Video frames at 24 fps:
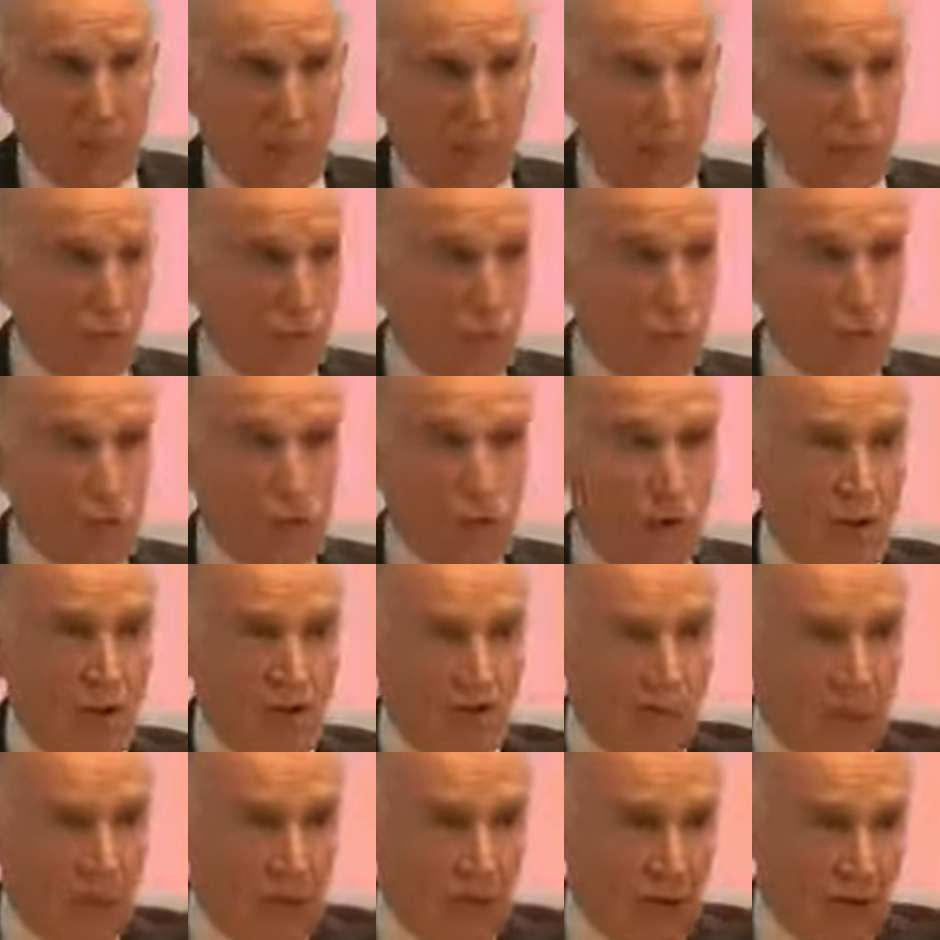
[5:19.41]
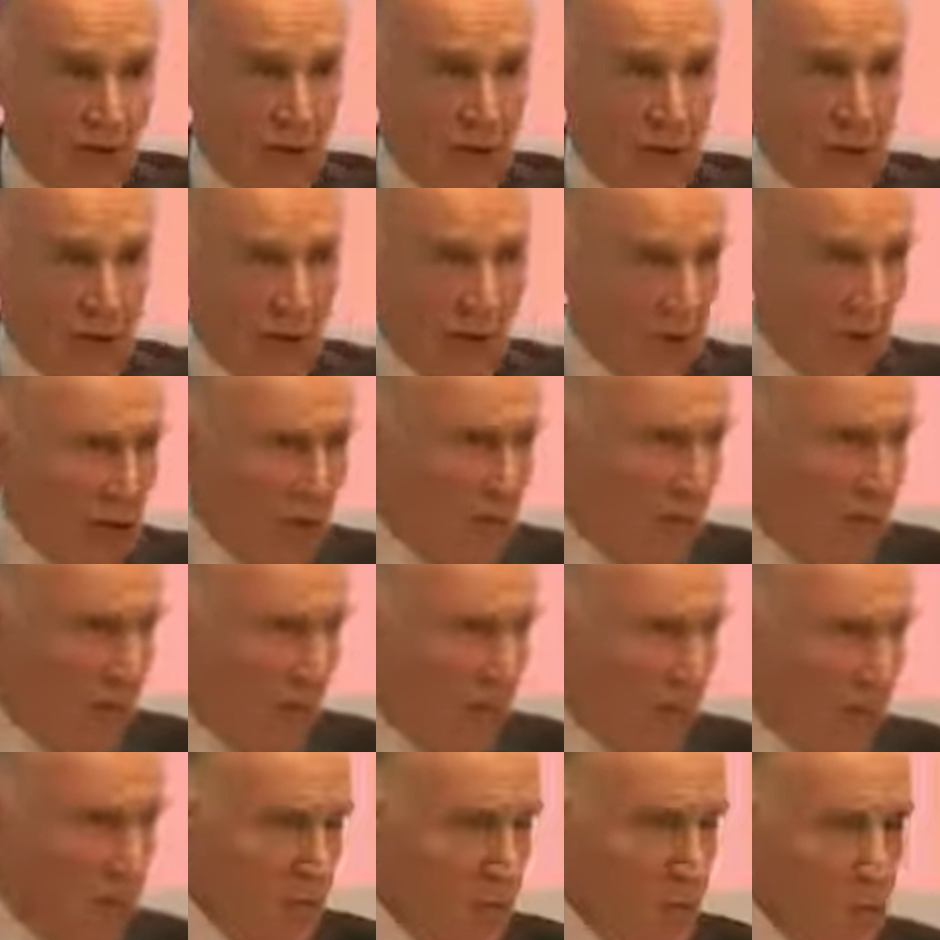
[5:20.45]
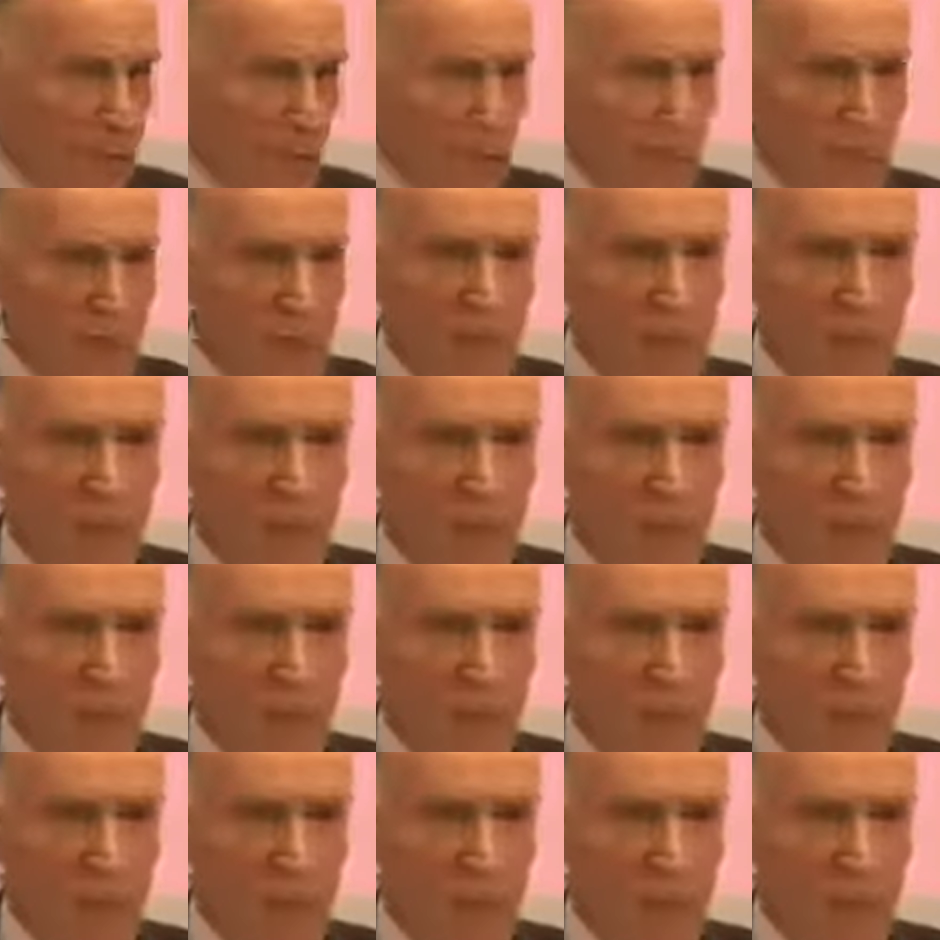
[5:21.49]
Et j'ai étudié en France, à Grenoble et à Tours euh,